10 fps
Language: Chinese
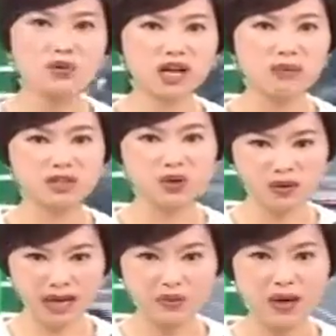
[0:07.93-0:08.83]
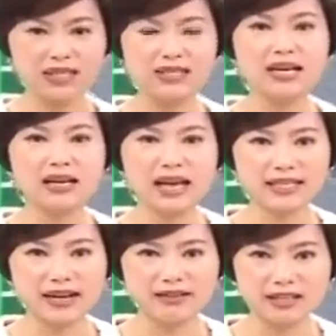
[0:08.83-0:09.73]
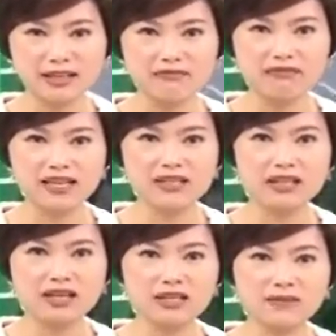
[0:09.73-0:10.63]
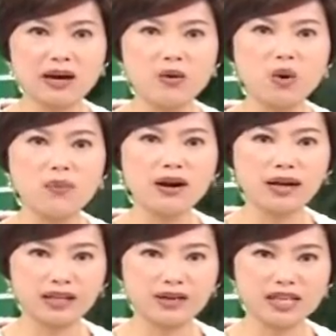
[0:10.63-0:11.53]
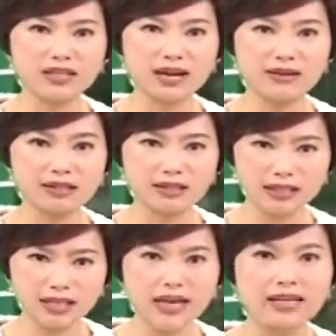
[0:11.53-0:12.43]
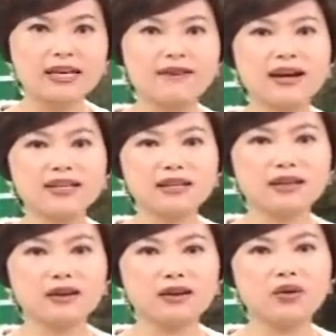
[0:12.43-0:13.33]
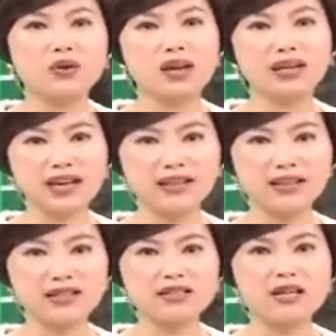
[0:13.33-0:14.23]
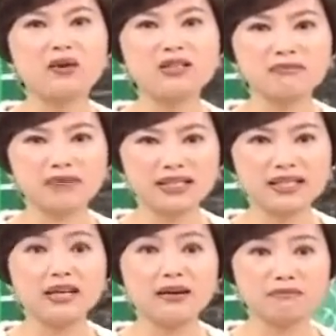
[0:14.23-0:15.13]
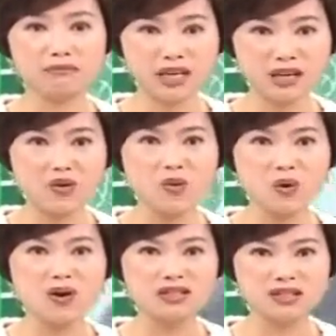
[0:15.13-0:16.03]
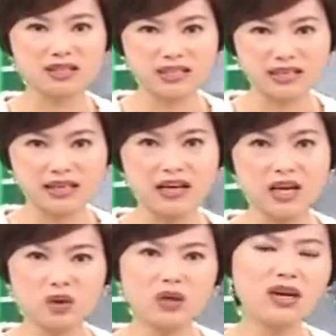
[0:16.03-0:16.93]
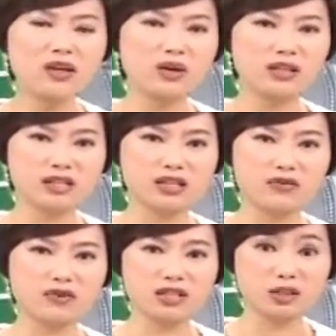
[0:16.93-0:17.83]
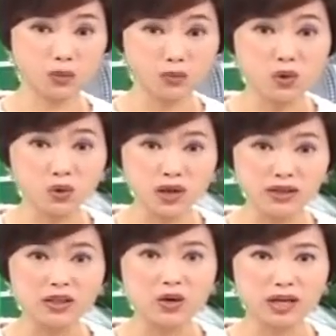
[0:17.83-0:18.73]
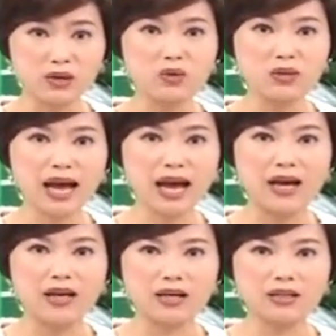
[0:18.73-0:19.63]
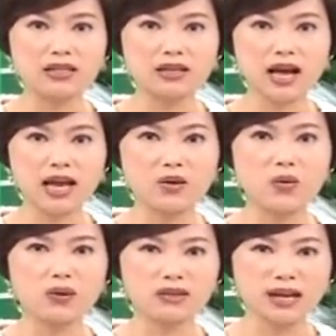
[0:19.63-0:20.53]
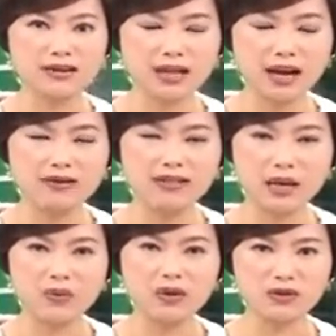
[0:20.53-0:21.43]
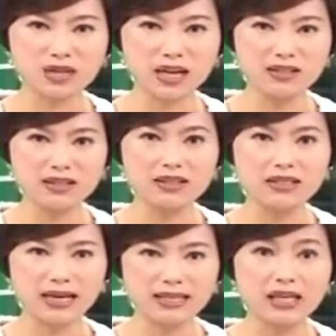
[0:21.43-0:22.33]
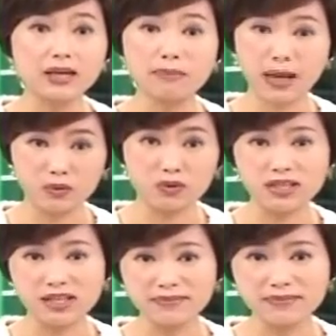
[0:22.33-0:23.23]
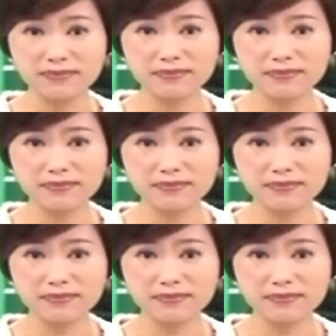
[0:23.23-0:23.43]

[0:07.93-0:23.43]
不少民众赶快停下来抢钱。但是呢，警方获报赶到现场，仔细一看才发现，原来呢是超向美金的民国纸钱，推断有可能是附近有墓园、有灵骨塔，而且还有火葬场，才会有驾驶撒下了买路钱。